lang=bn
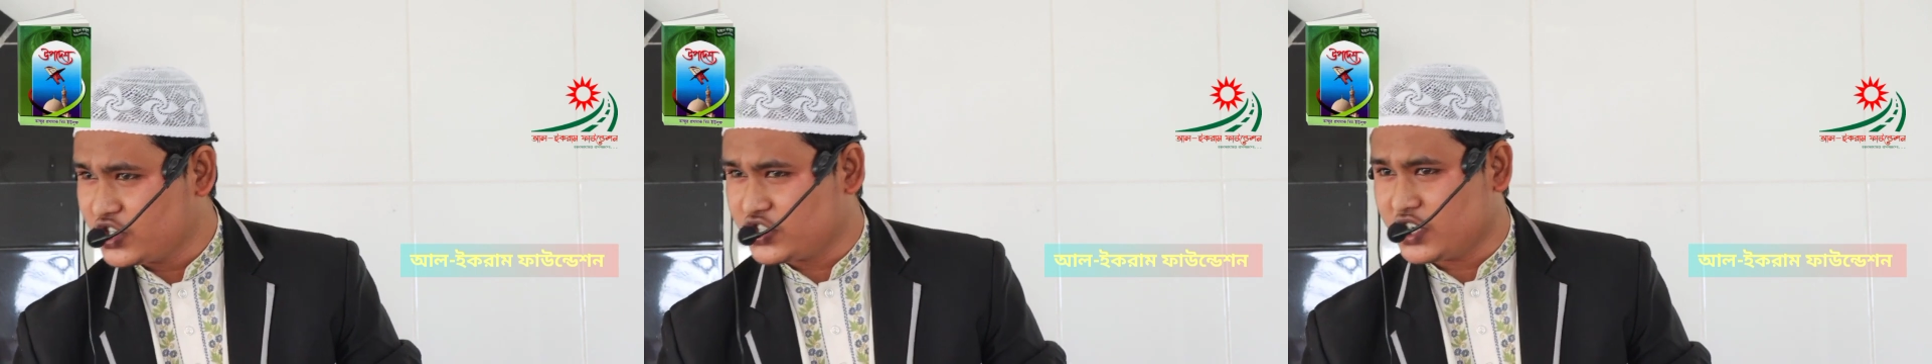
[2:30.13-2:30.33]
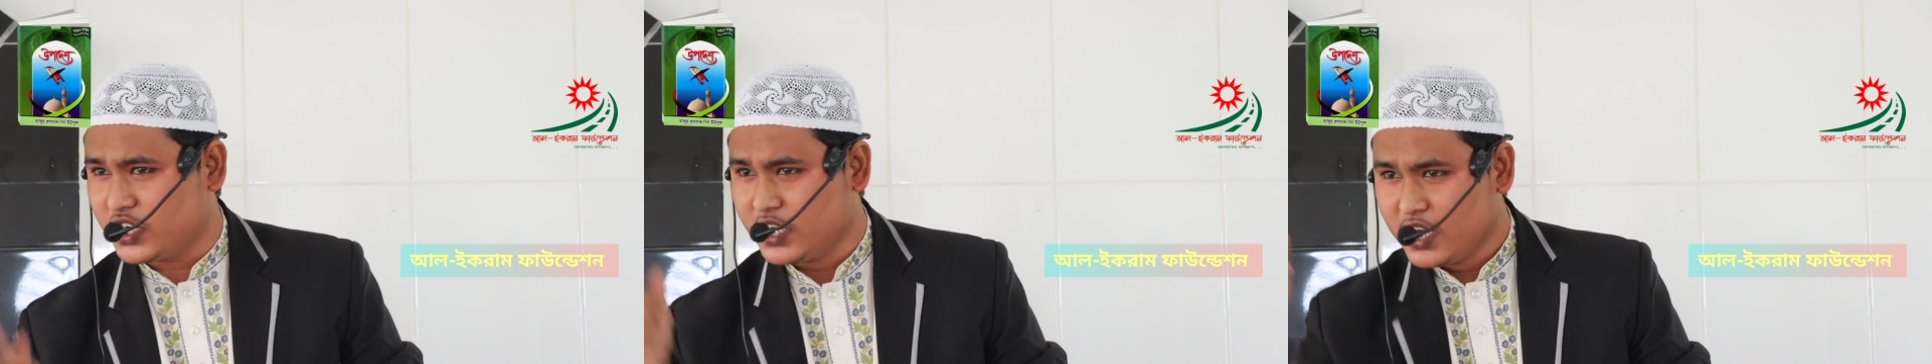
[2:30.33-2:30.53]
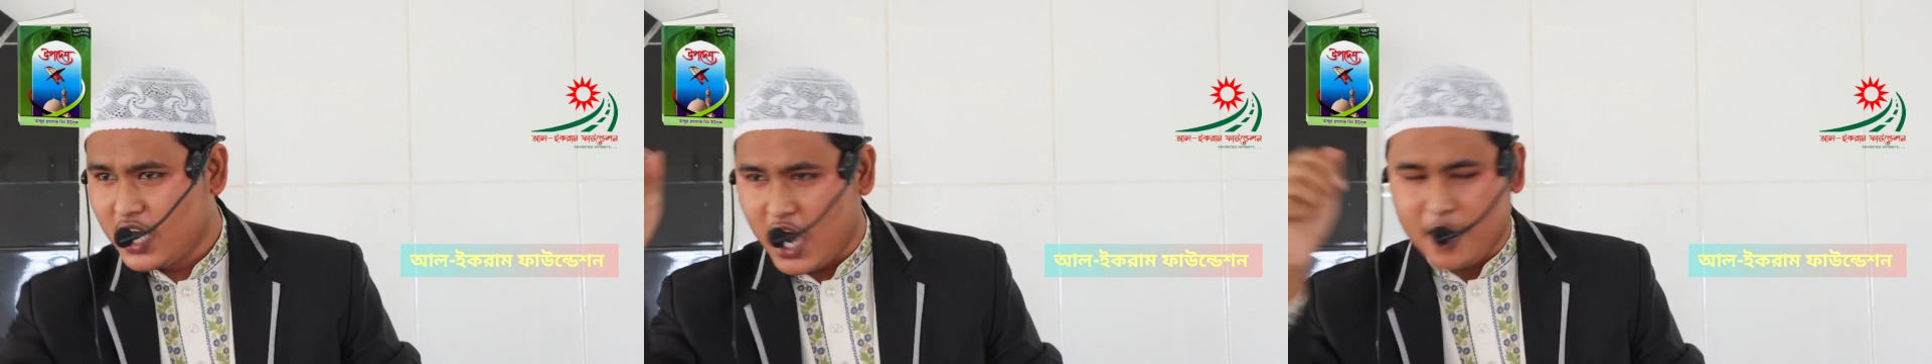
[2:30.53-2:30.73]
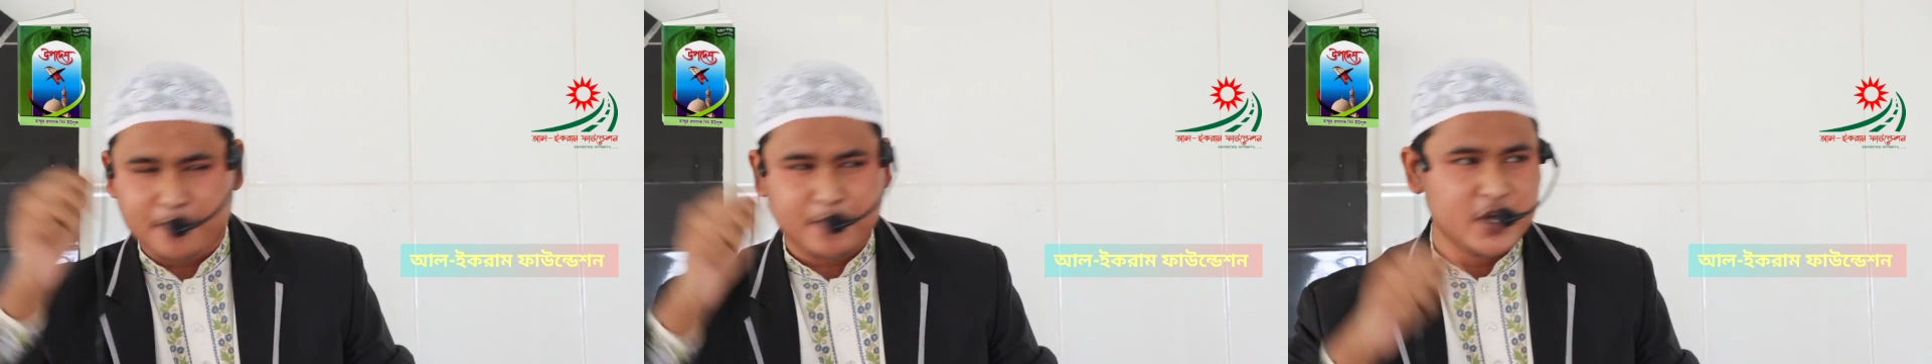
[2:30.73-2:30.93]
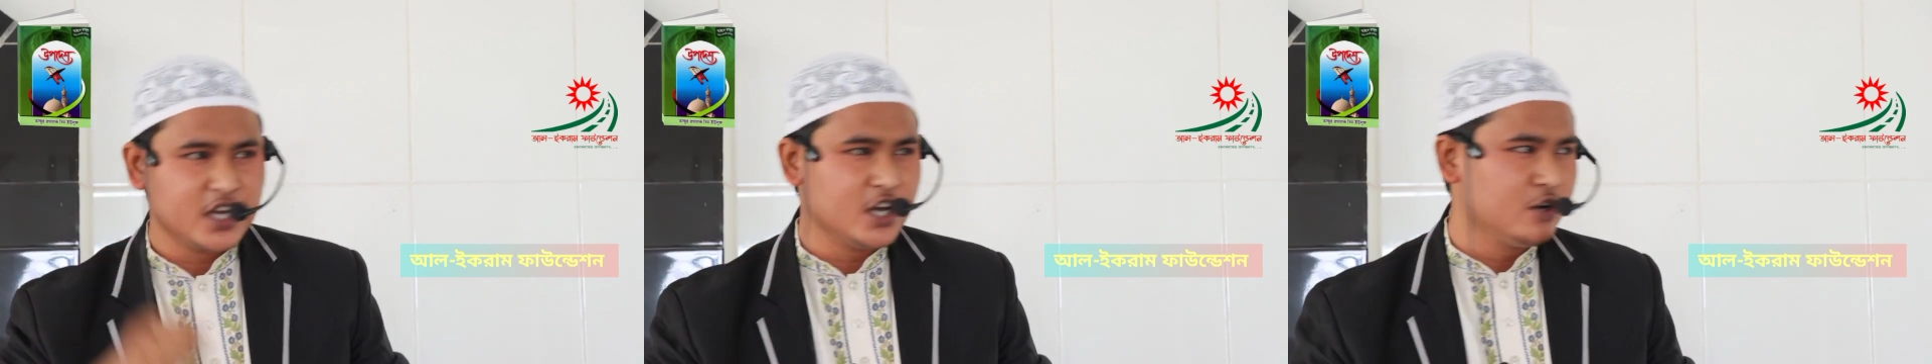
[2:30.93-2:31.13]
এসেছে
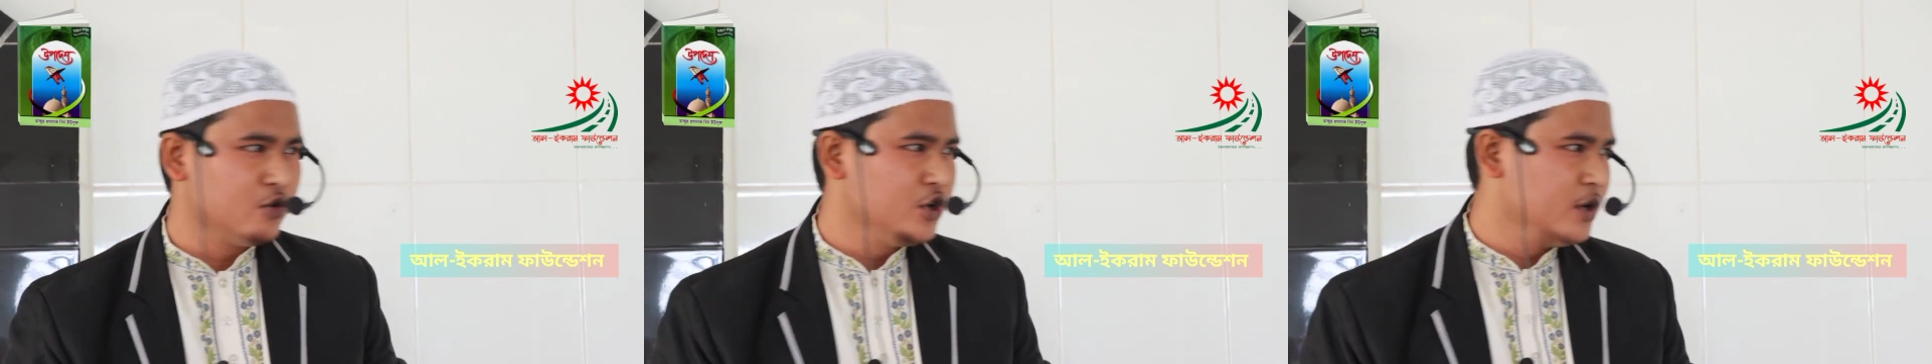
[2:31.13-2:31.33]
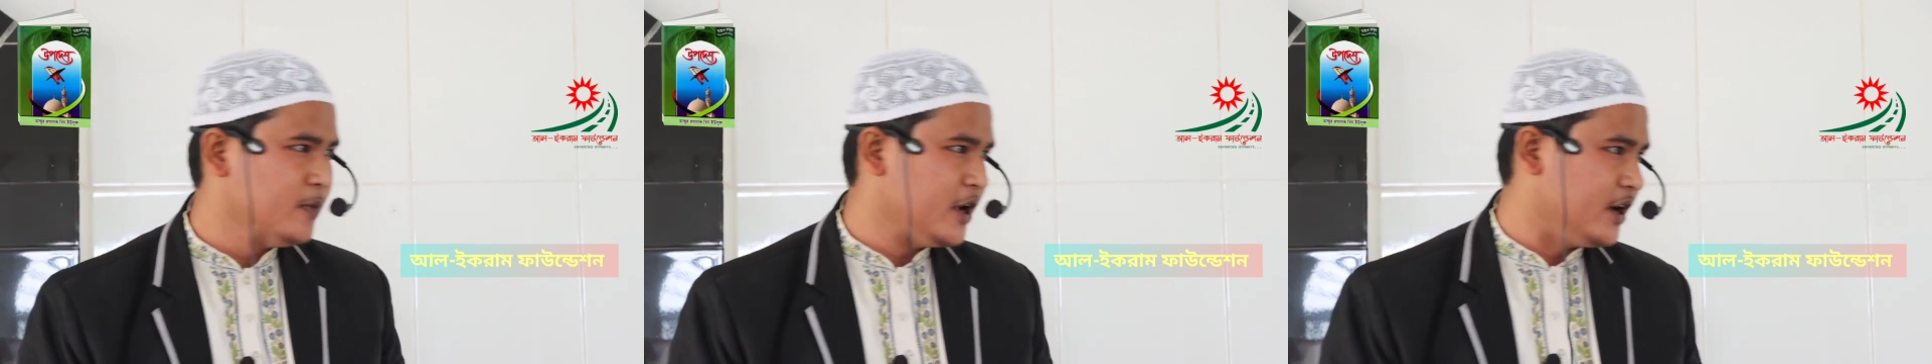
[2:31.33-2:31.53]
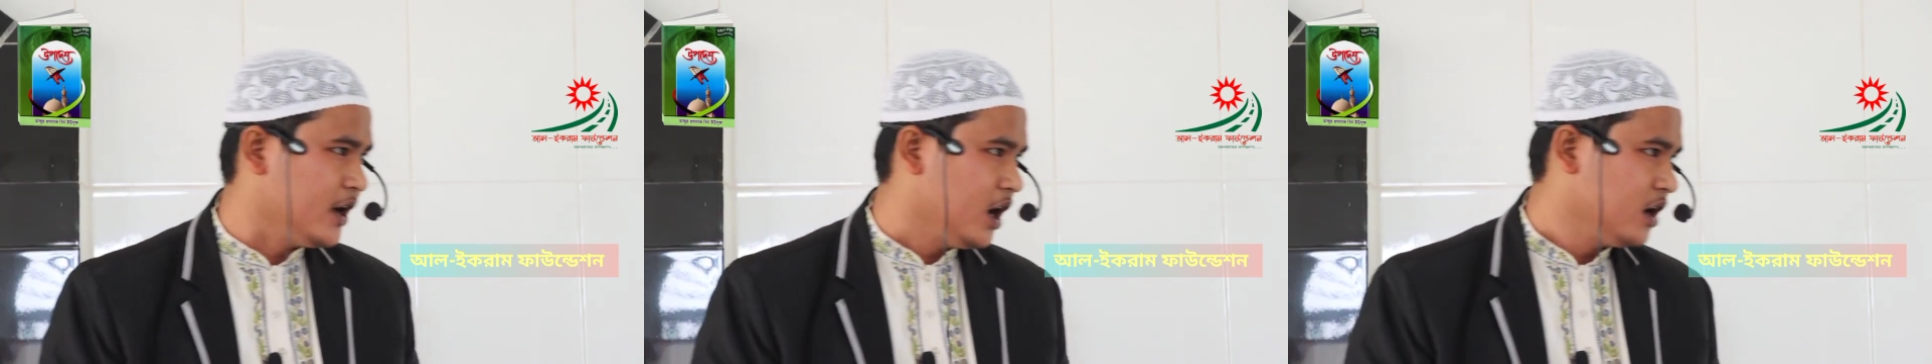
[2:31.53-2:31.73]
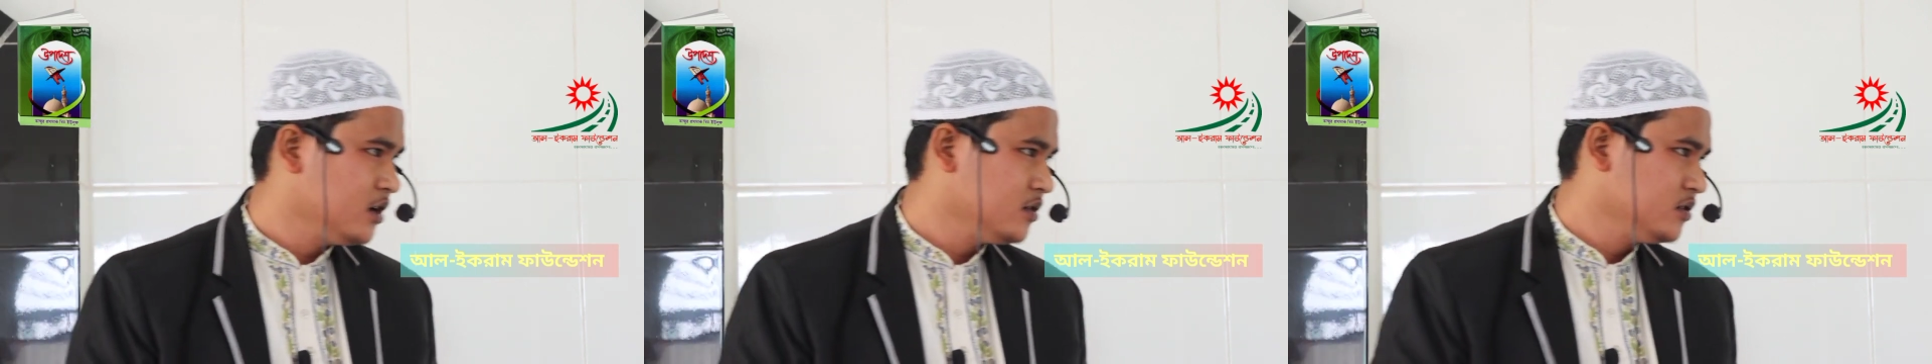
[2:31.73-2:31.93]
আপনি কেন নিবেন না